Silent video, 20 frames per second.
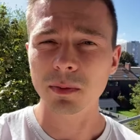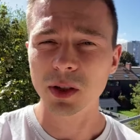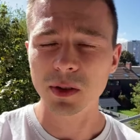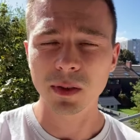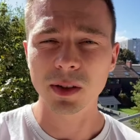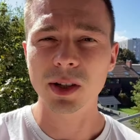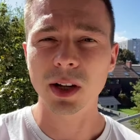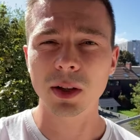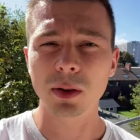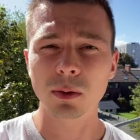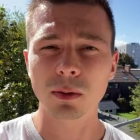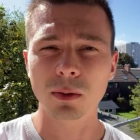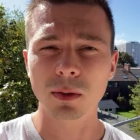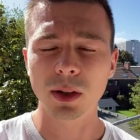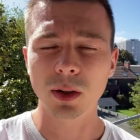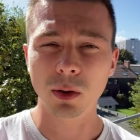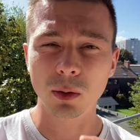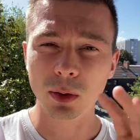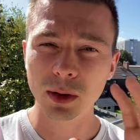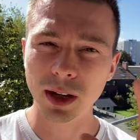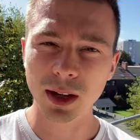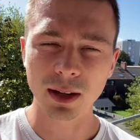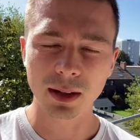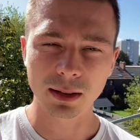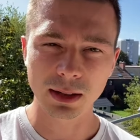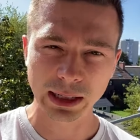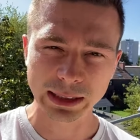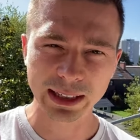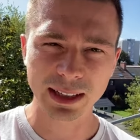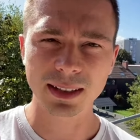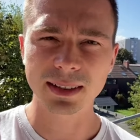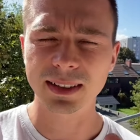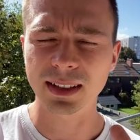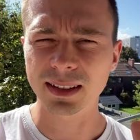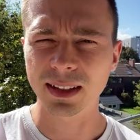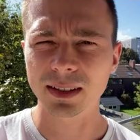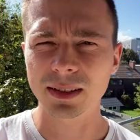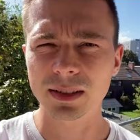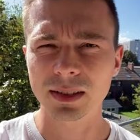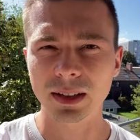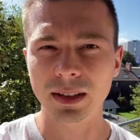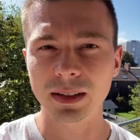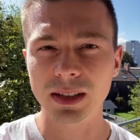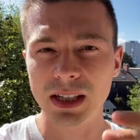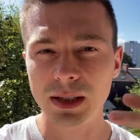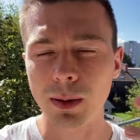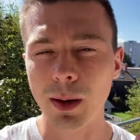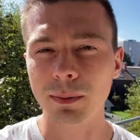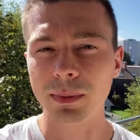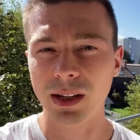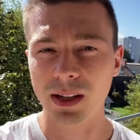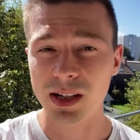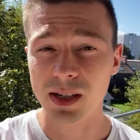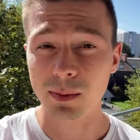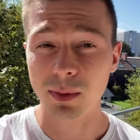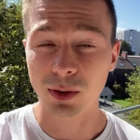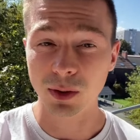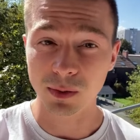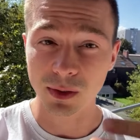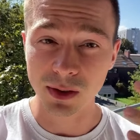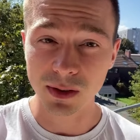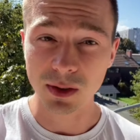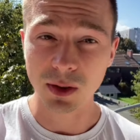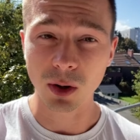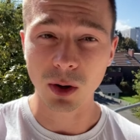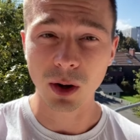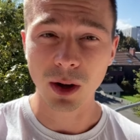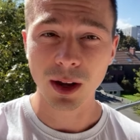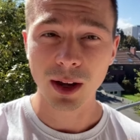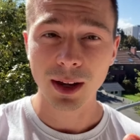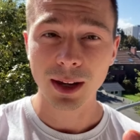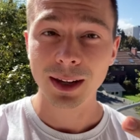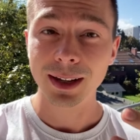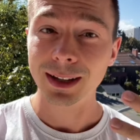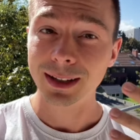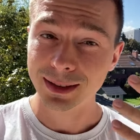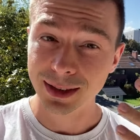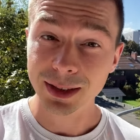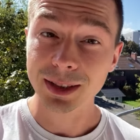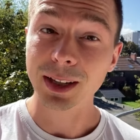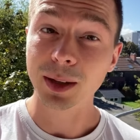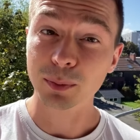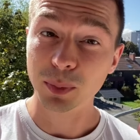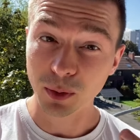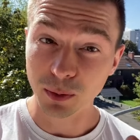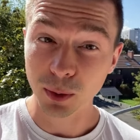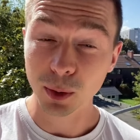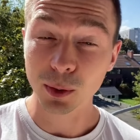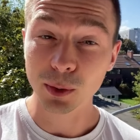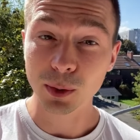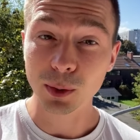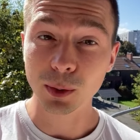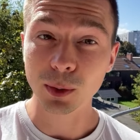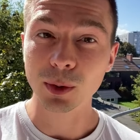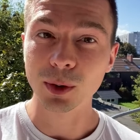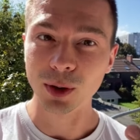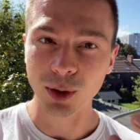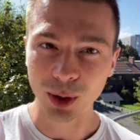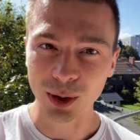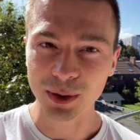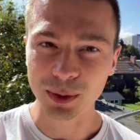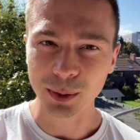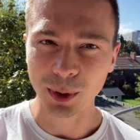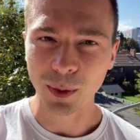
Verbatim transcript: ćwiczeniu i ogólnie jakich zasad się trzymam, tak żeby to wszystko gdzieś tam powolutku rosło.